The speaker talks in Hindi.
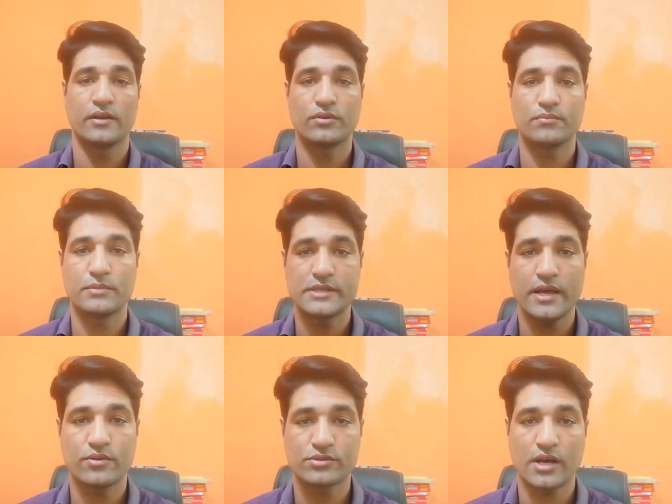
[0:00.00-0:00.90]
बजाय
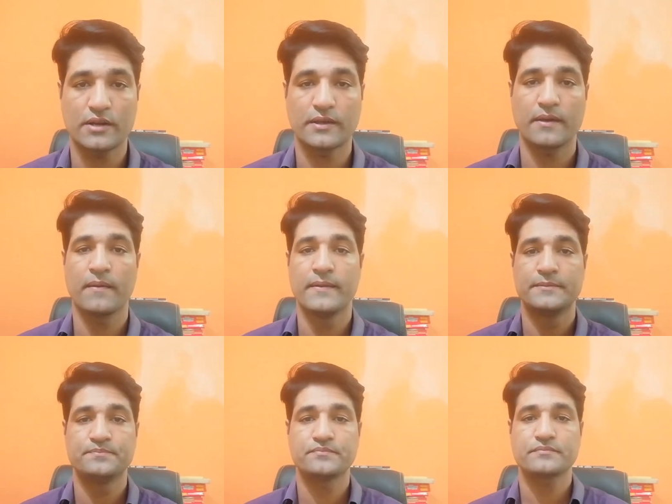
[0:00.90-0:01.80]
नुकसान के
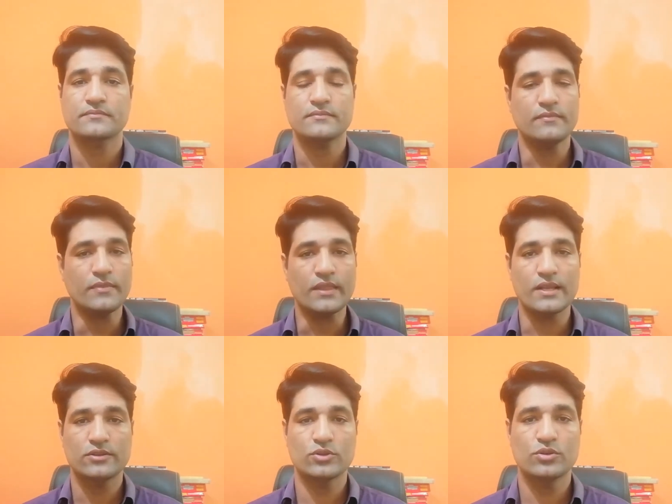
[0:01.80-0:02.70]

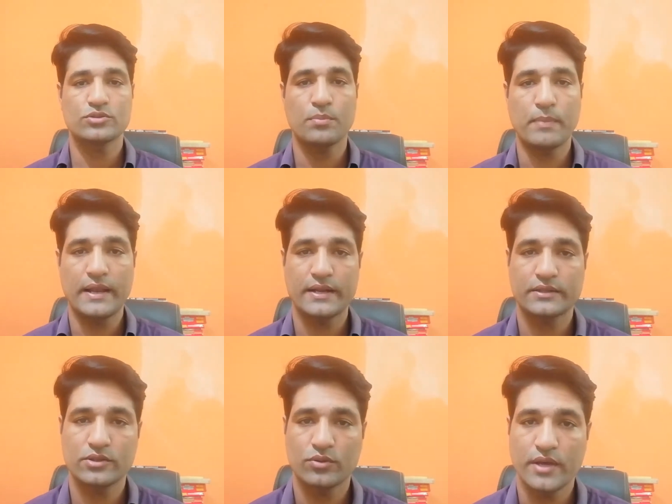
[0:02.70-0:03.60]
तो दोस्तों पहला
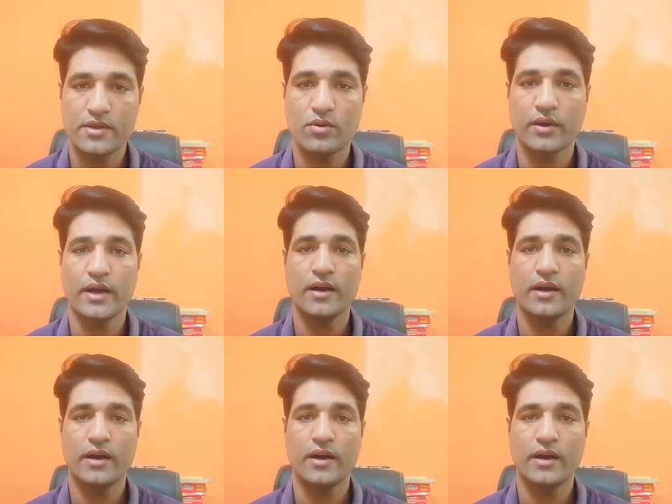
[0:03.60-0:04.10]
रतन तो यही हो गया